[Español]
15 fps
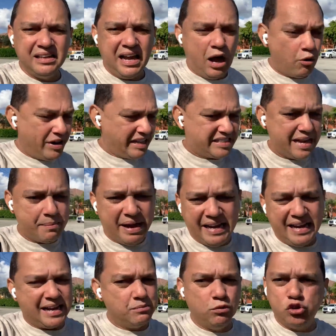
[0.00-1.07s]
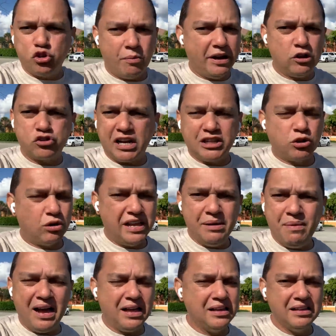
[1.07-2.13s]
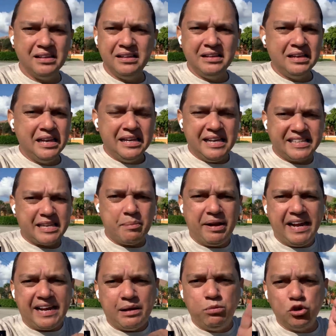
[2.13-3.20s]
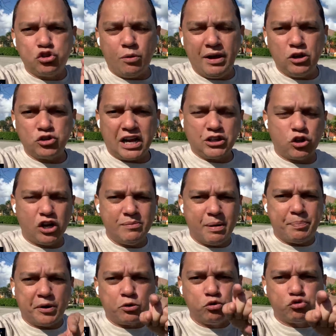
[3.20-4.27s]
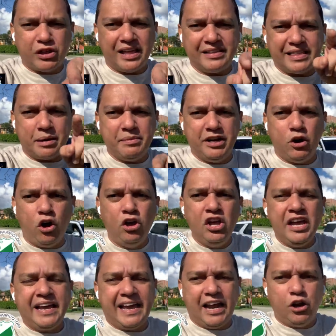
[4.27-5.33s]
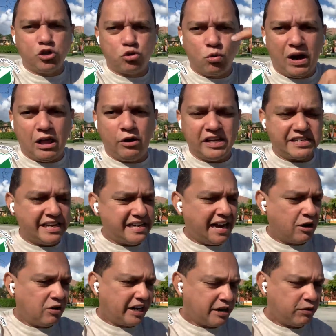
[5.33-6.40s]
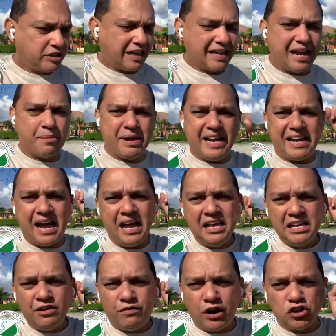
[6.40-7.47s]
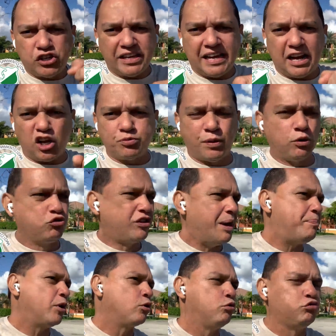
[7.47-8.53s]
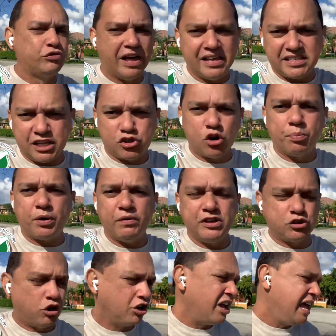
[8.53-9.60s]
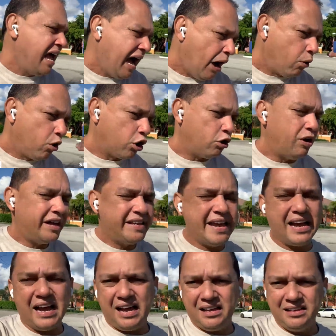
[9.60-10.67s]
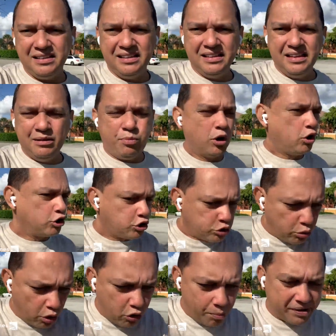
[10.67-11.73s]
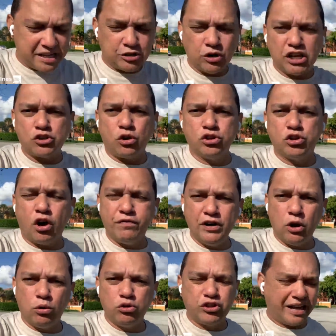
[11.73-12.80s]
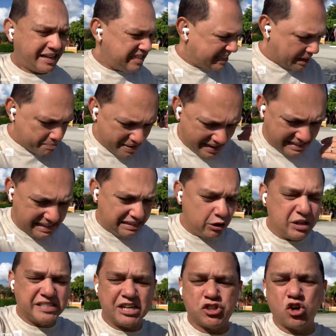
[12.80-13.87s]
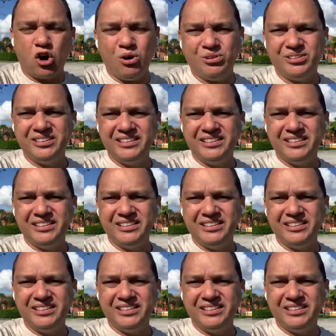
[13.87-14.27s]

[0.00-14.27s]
Aunque este América es mucho menos que el Tolima y esta América es mucho menos que el Tolima porque usted determinó que los jugadores que llegaron a reforzar de la América fueron señalados por usted, porque usted desechó profesor a Hugo Rodallega, porque usted tuvo conversaciones con Teófilo Gutiérrez y también lo desechó.